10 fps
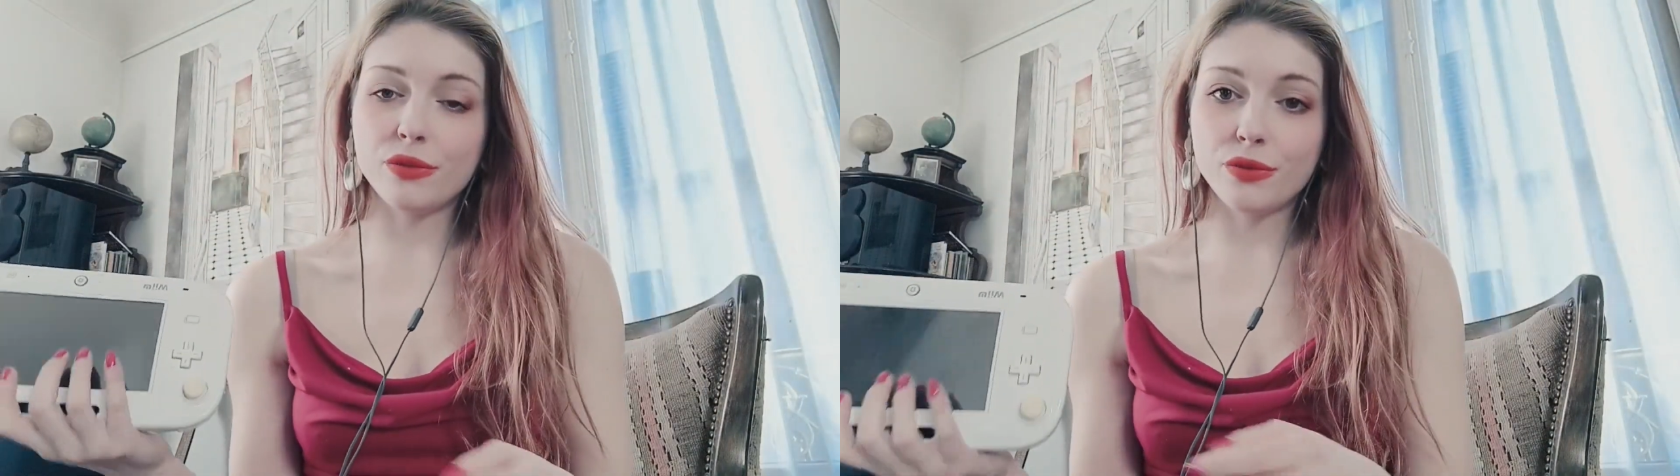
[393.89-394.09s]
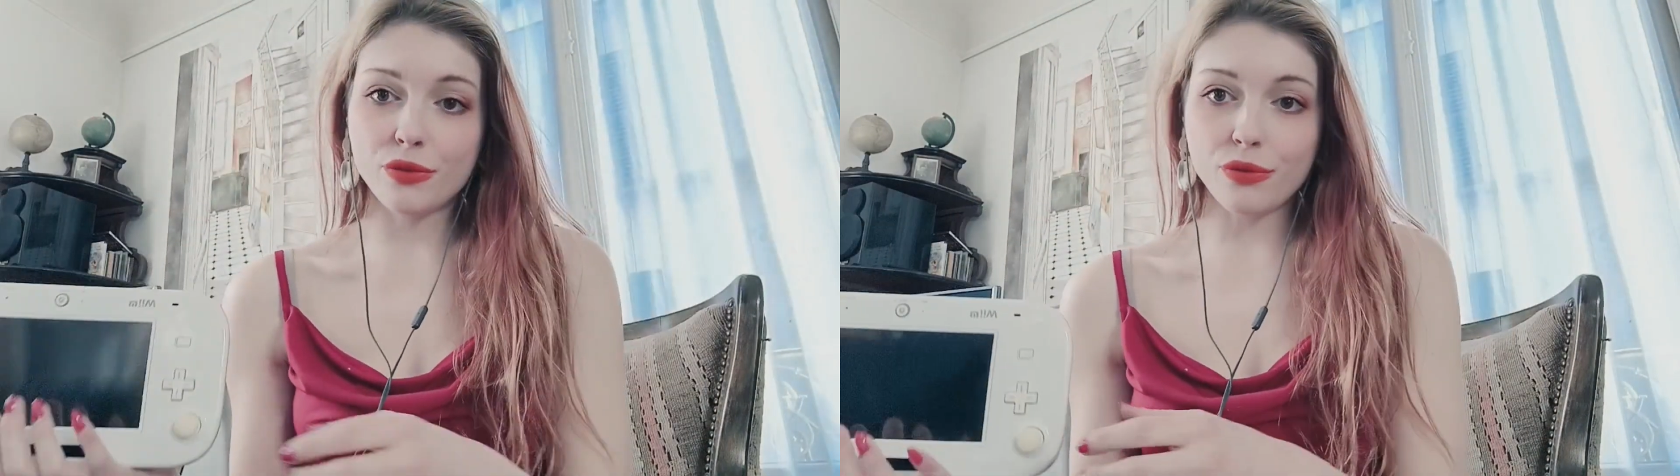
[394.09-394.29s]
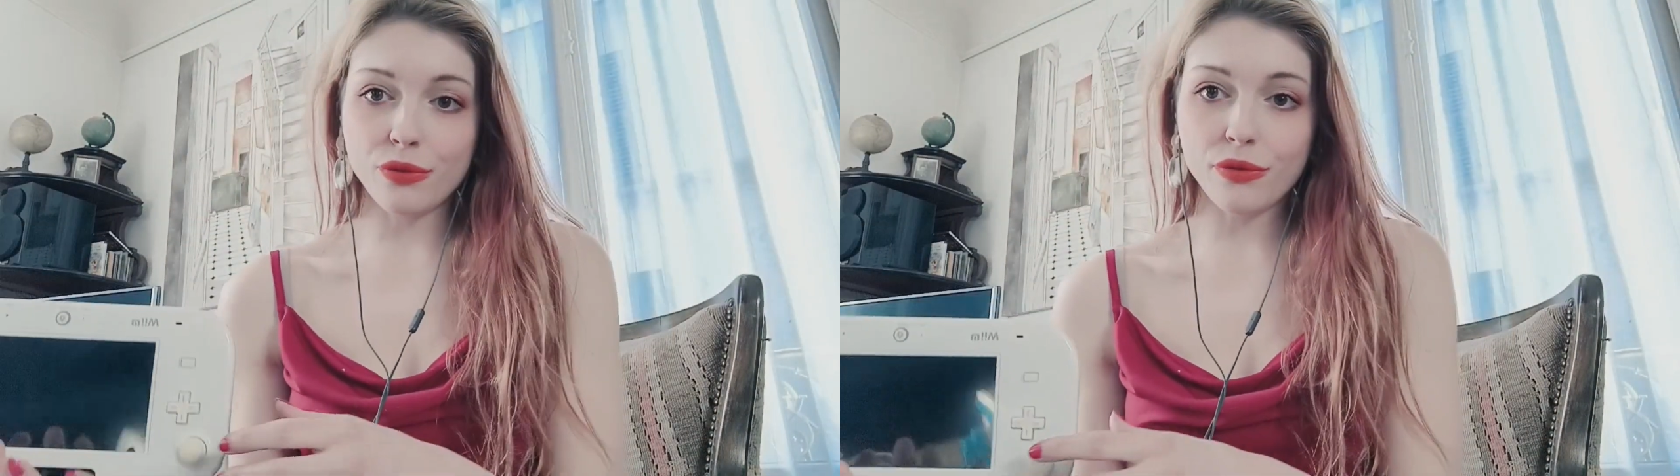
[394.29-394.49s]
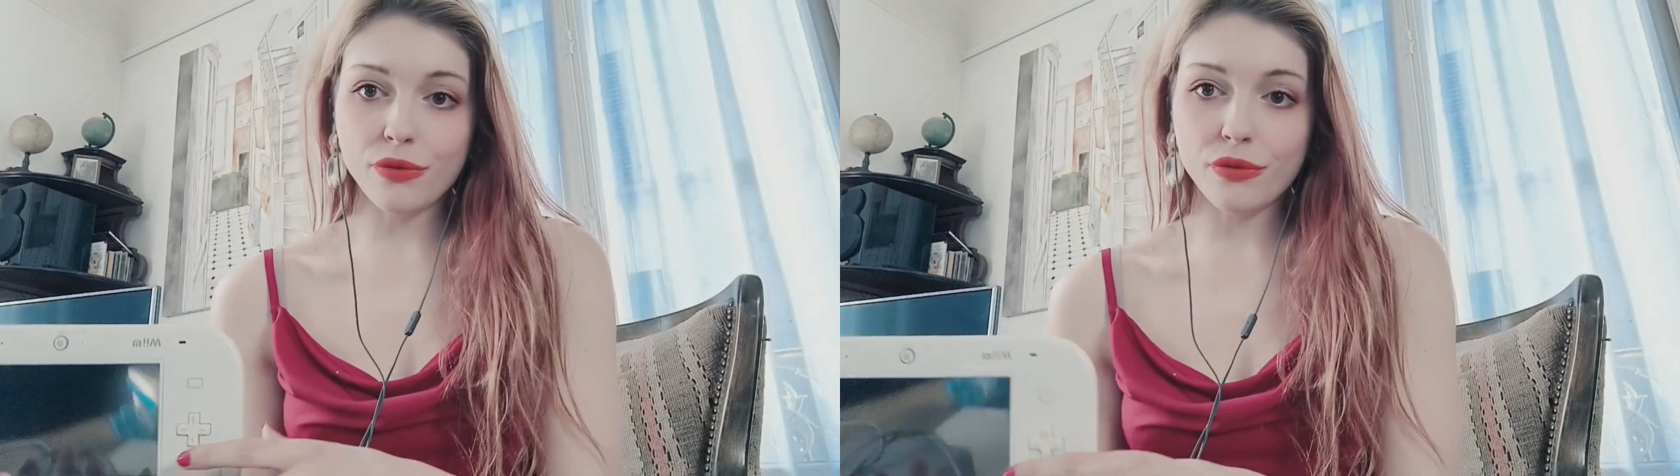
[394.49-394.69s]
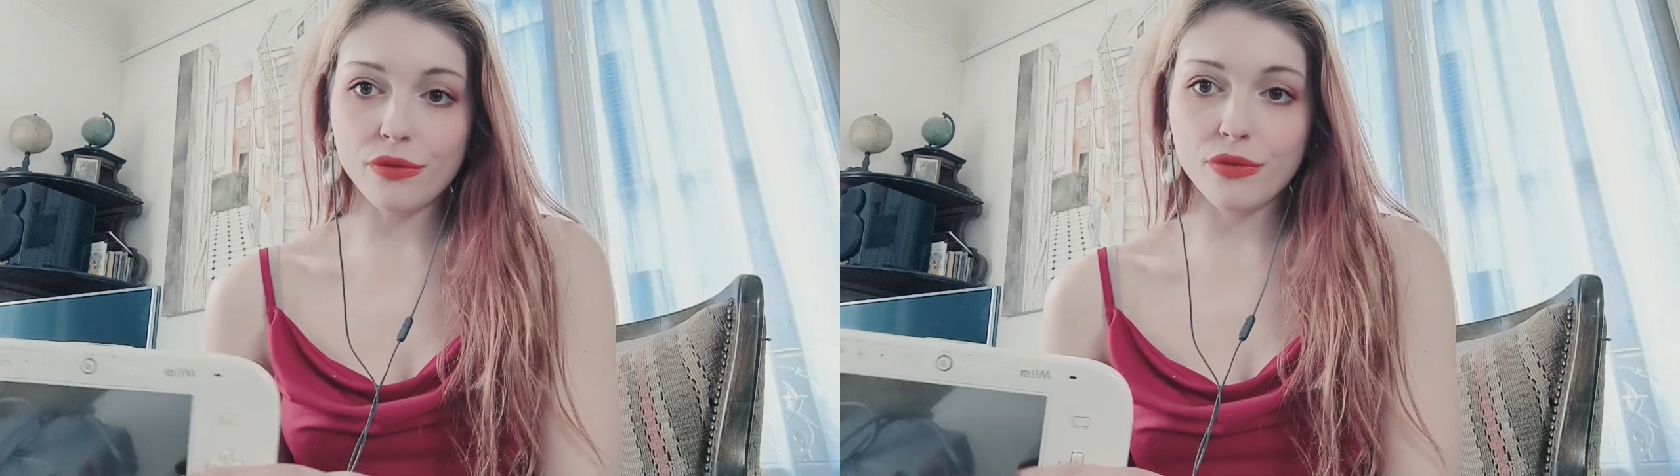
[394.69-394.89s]
de
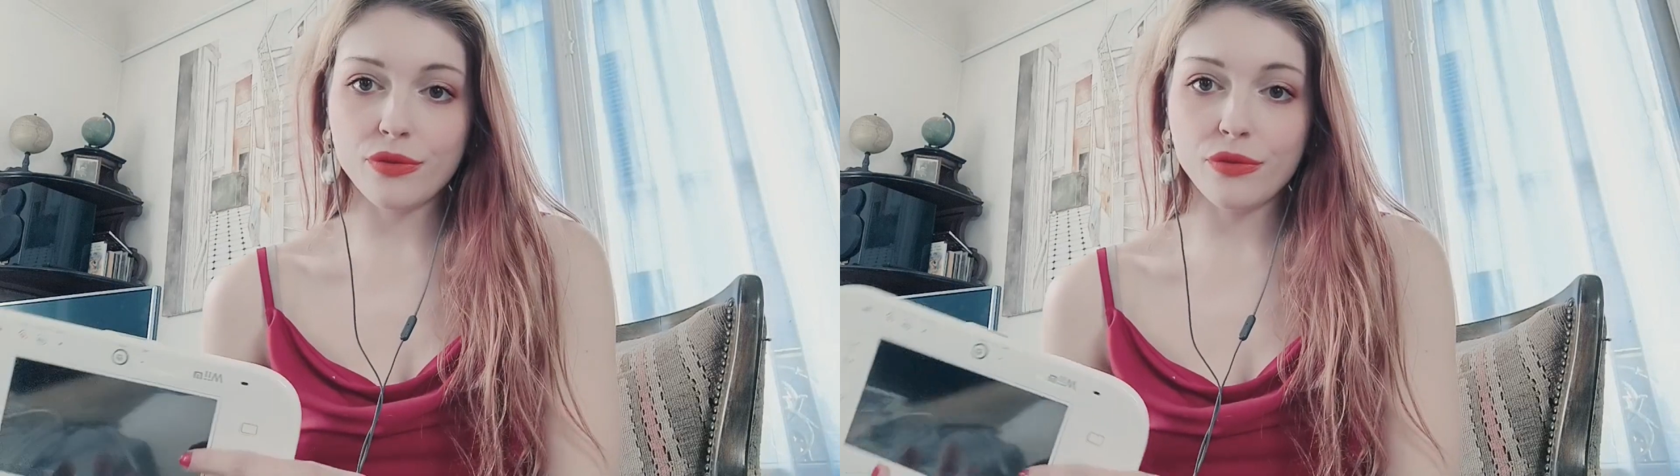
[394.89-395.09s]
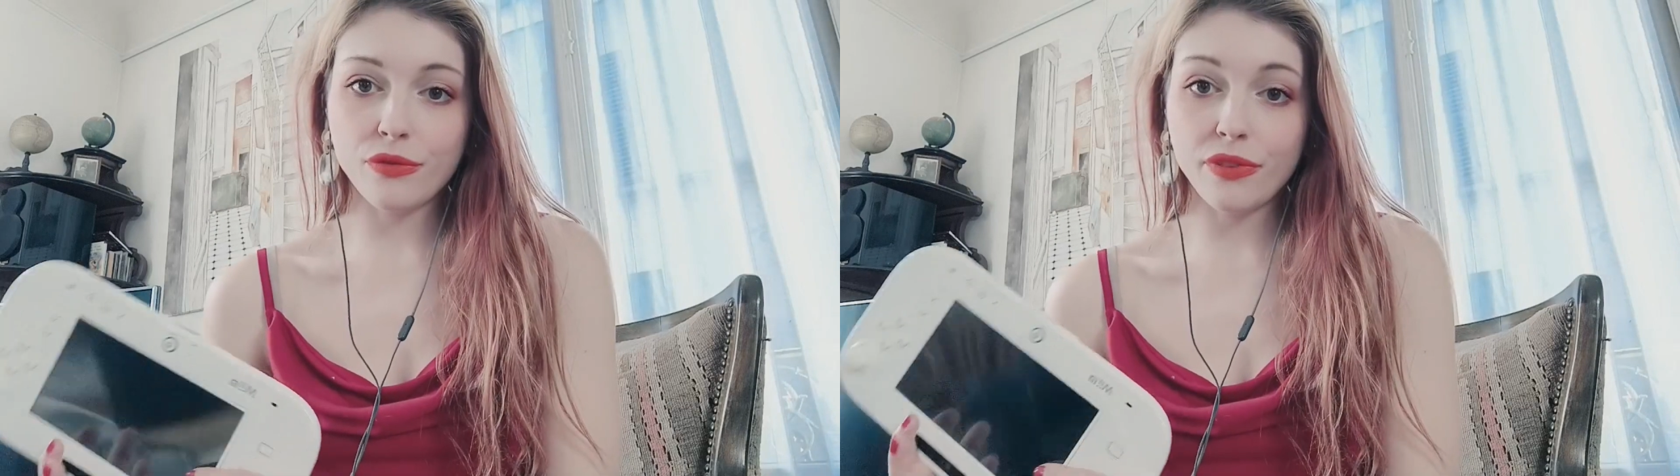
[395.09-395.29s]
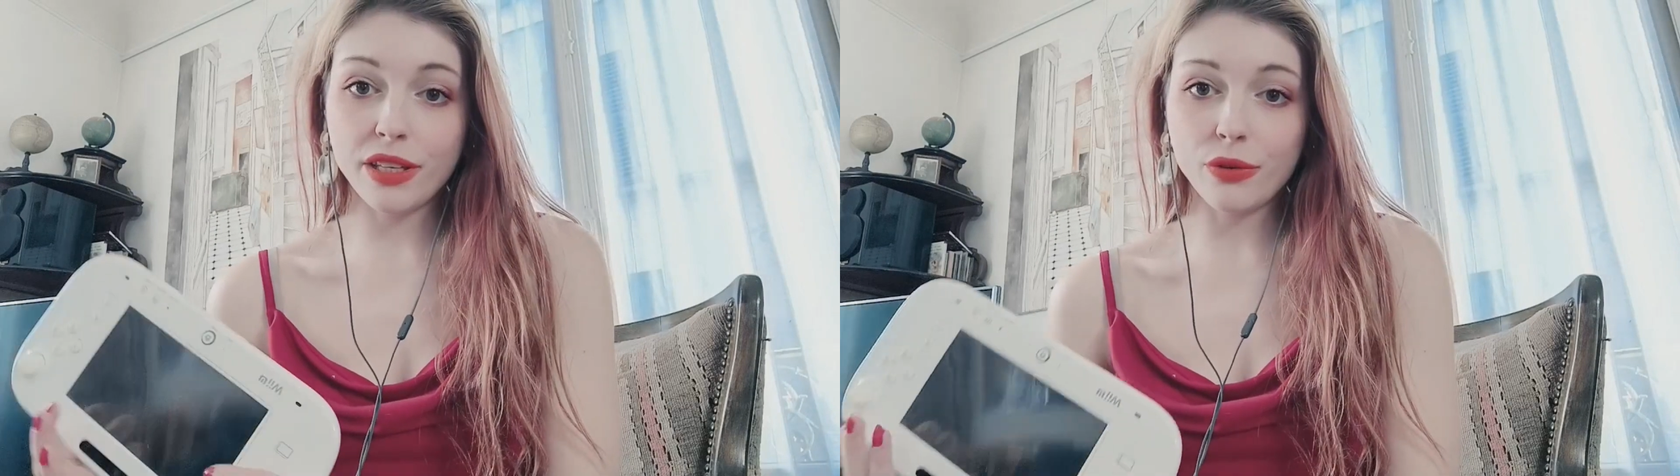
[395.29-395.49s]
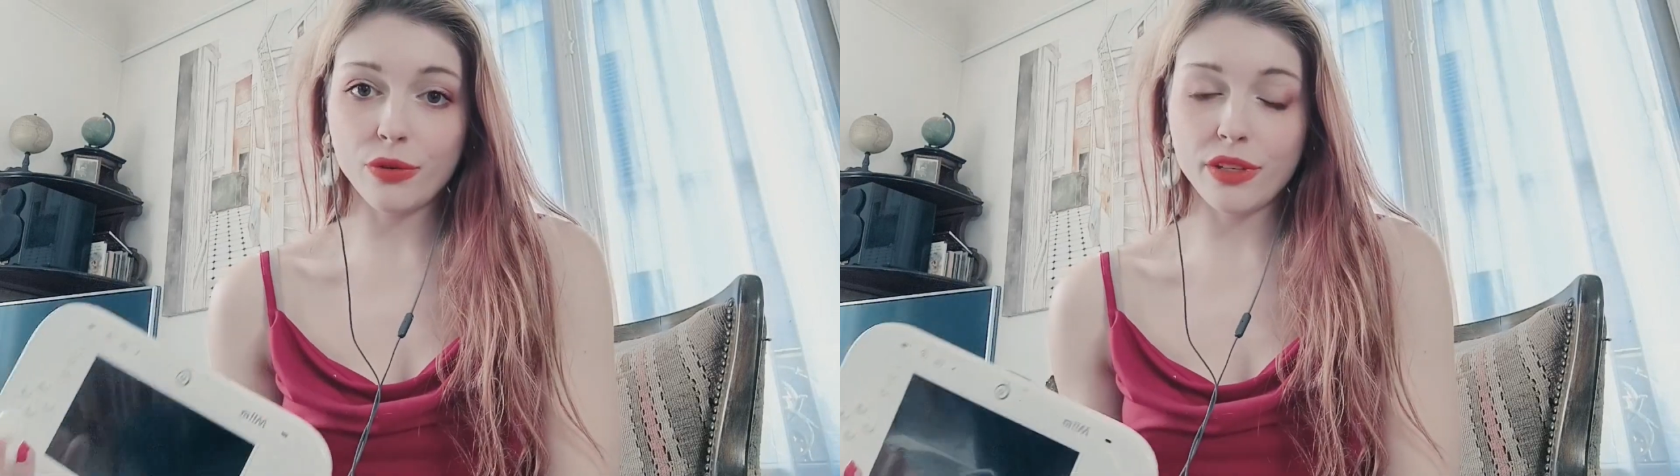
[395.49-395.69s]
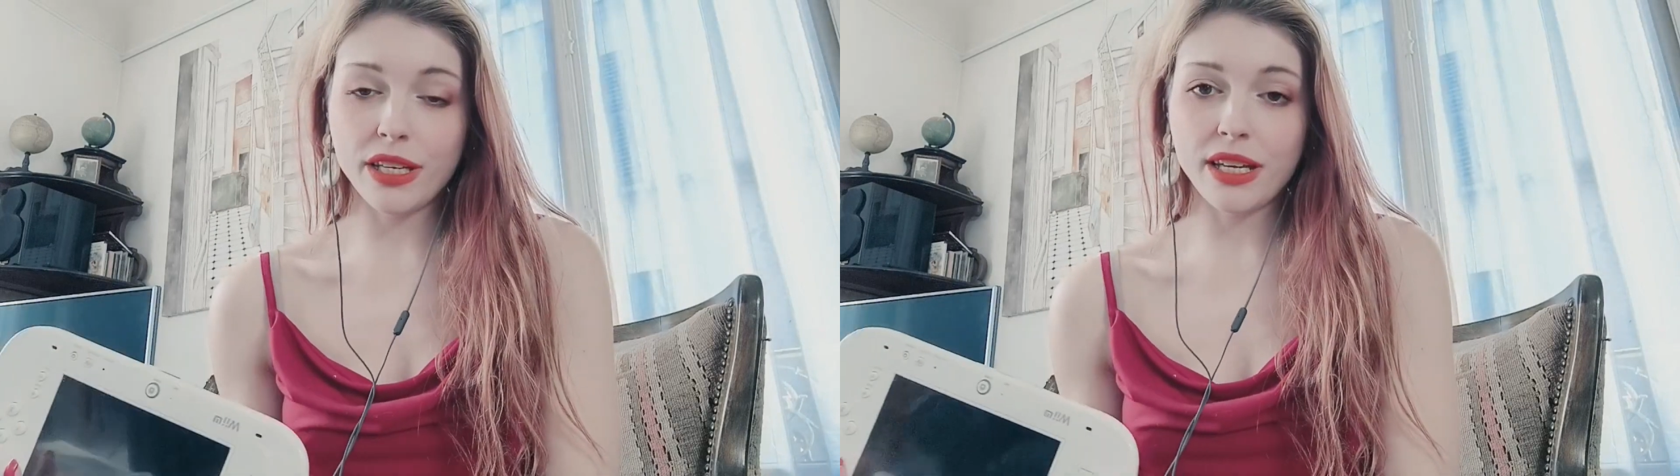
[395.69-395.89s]
ce,
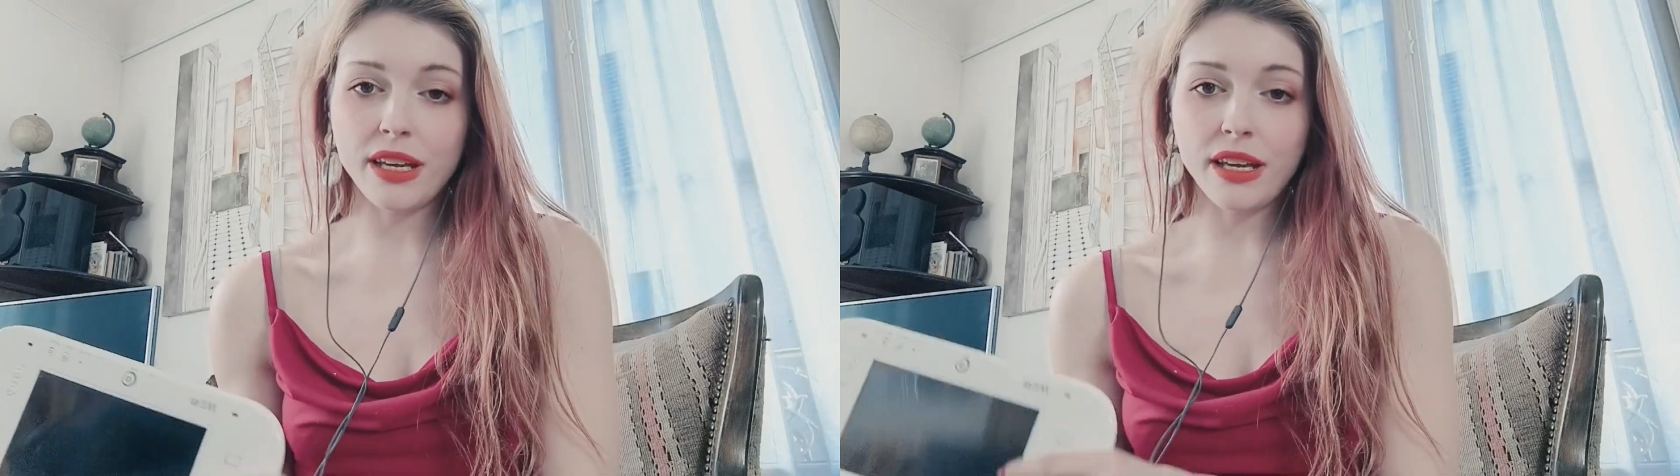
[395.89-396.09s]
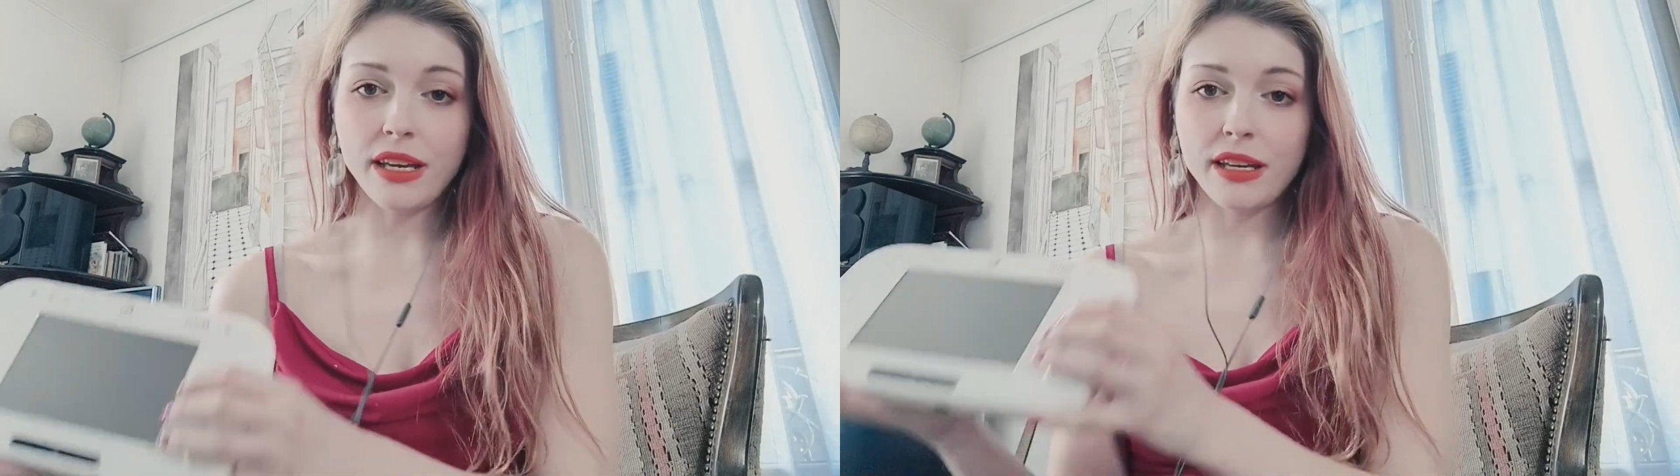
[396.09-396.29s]
vide-grenier,